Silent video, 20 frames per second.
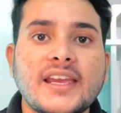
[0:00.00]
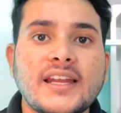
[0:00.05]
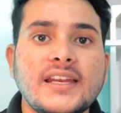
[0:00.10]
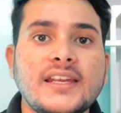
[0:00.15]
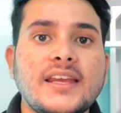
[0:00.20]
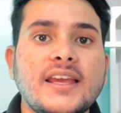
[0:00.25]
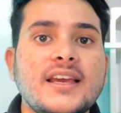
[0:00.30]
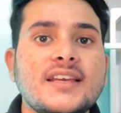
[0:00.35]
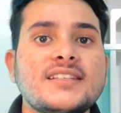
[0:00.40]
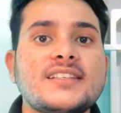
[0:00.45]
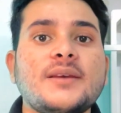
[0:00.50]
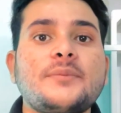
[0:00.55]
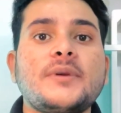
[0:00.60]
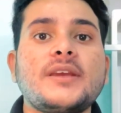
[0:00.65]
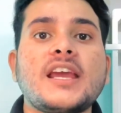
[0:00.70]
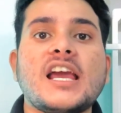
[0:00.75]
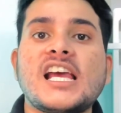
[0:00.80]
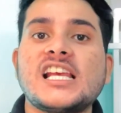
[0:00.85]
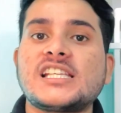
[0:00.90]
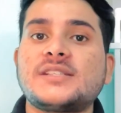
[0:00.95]
के लिए है सभी
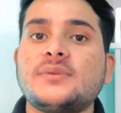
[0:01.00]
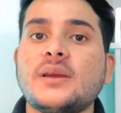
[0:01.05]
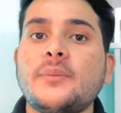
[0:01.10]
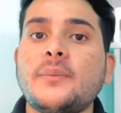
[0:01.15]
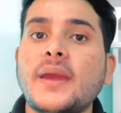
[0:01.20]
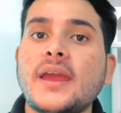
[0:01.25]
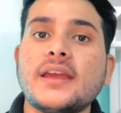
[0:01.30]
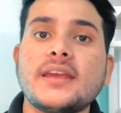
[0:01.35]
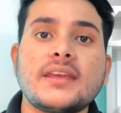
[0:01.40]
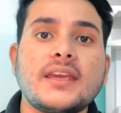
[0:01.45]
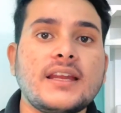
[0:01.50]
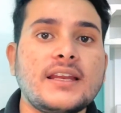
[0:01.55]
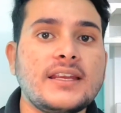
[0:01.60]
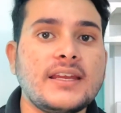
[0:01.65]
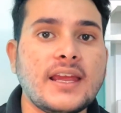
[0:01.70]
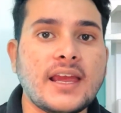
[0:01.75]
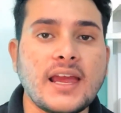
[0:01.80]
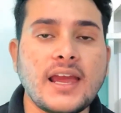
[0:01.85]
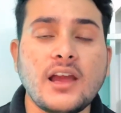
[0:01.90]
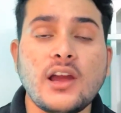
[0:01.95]
एस बैंक के
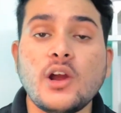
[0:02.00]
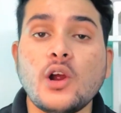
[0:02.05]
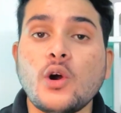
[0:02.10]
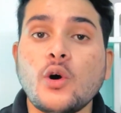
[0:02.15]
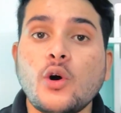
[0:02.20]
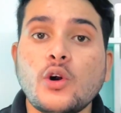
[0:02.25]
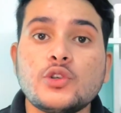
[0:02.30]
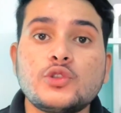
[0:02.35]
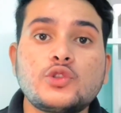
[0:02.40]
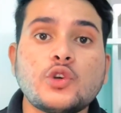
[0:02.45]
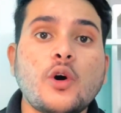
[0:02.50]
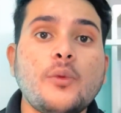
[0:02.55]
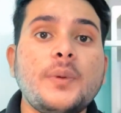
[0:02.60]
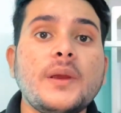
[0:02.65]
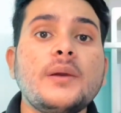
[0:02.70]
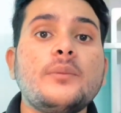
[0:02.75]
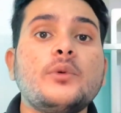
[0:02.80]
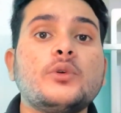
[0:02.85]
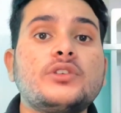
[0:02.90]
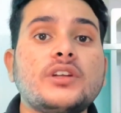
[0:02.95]
लिए है और जो
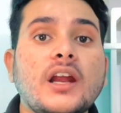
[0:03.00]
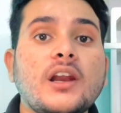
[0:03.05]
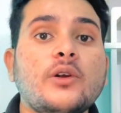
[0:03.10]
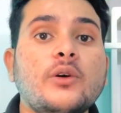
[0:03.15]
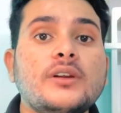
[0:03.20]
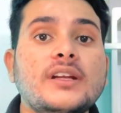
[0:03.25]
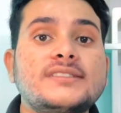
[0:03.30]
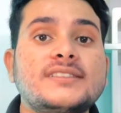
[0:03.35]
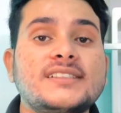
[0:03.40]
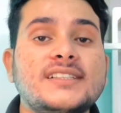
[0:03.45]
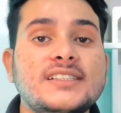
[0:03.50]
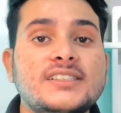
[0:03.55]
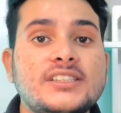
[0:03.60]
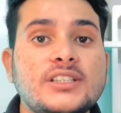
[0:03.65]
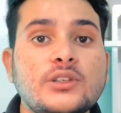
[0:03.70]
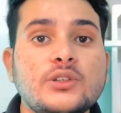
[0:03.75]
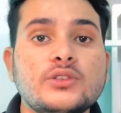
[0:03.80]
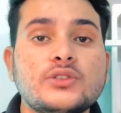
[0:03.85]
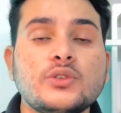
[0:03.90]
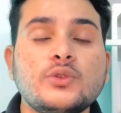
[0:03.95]
भी मुद्रा लोन है जैसे
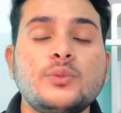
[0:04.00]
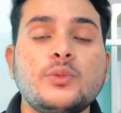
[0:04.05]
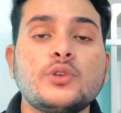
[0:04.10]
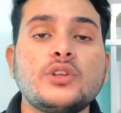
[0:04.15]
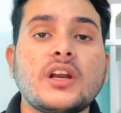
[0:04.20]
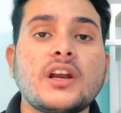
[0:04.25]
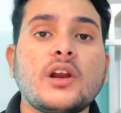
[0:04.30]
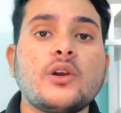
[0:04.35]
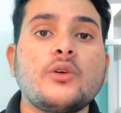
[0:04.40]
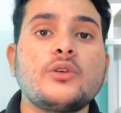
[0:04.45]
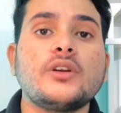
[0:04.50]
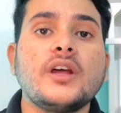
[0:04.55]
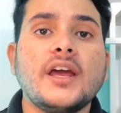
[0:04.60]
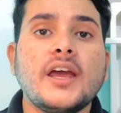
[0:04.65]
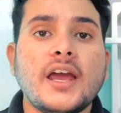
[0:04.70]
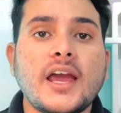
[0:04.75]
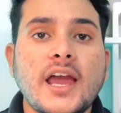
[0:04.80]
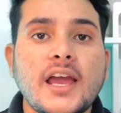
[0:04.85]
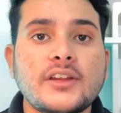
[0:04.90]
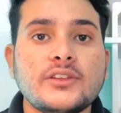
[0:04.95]
शिशु मुद्रा लोन
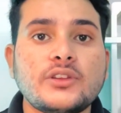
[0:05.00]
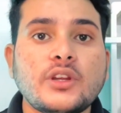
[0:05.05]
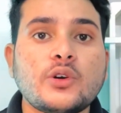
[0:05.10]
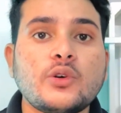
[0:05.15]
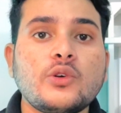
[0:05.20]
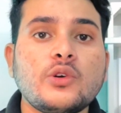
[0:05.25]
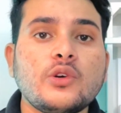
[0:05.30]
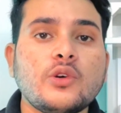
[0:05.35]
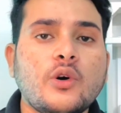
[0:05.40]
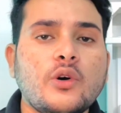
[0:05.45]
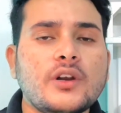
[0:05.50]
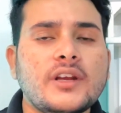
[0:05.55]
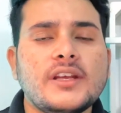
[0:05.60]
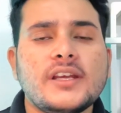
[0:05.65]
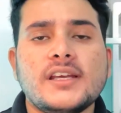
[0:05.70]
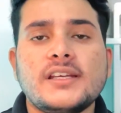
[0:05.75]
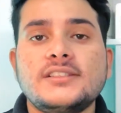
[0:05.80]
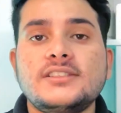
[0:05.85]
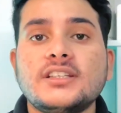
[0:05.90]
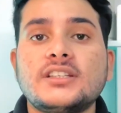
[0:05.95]
एंतरुण लोन
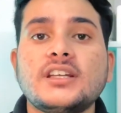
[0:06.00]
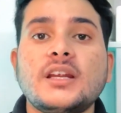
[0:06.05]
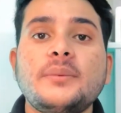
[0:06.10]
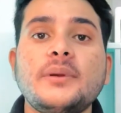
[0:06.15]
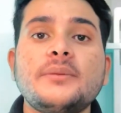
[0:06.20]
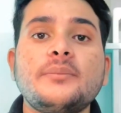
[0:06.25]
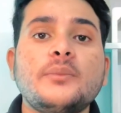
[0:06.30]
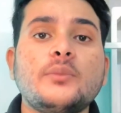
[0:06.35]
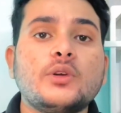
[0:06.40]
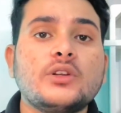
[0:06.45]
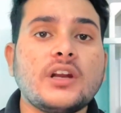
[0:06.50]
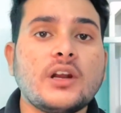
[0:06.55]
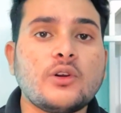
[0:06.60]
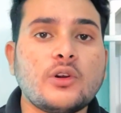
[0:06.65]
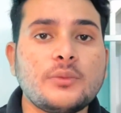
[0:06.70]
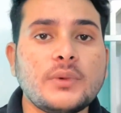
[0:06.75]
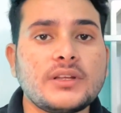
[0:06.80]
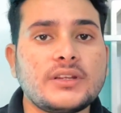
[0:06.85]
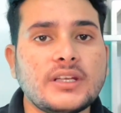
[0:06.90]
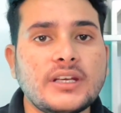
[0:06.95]
जितने भी मुद्रा
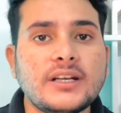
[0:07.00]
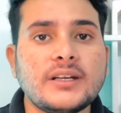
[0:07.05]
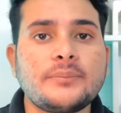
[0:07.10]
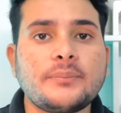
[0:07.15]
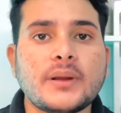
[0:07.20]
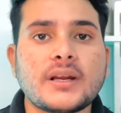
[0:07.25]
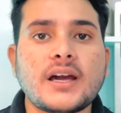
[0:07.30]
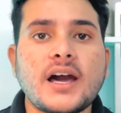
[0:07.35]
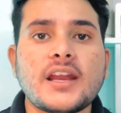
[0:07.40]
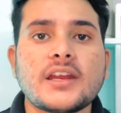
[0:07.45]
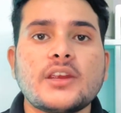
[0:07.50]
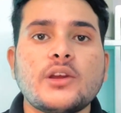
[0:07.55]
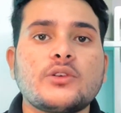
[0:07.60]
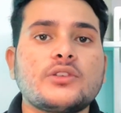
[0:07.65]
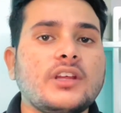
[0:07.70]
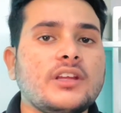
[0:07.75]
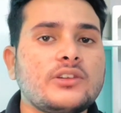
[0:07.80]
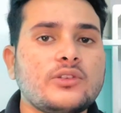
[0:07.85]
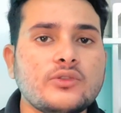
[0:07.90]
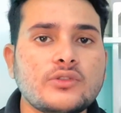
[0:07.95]
लोन में तीन प्रकार के
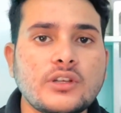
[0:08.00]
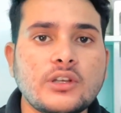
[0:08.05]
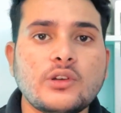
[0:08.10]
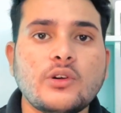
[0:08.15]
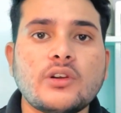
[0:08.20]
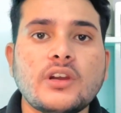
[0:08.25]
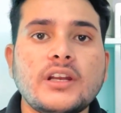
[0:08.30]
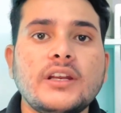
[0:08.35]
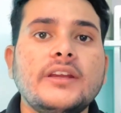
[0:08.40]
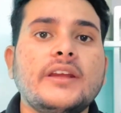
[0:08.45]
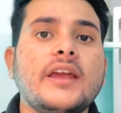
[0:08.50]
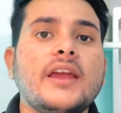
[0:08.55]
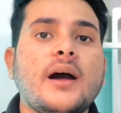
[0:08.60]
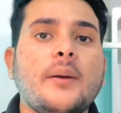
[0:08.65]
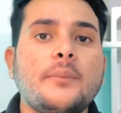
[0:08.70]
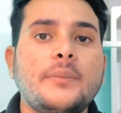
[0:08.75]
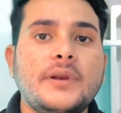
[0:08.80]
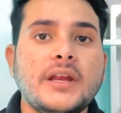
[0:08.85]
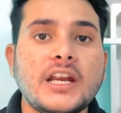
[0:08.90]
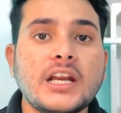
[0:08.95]
होते हैं तो तीनों के लिए
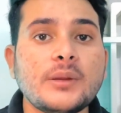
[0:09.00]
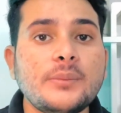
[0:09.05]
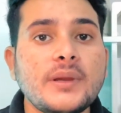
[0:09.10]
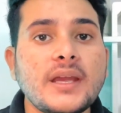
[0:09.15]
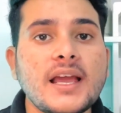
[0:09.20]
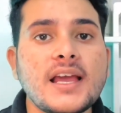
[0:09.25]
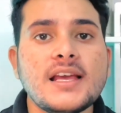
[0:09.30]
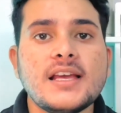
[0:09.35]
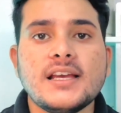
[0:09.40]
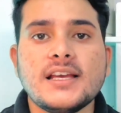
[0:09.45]
अपडेट भी है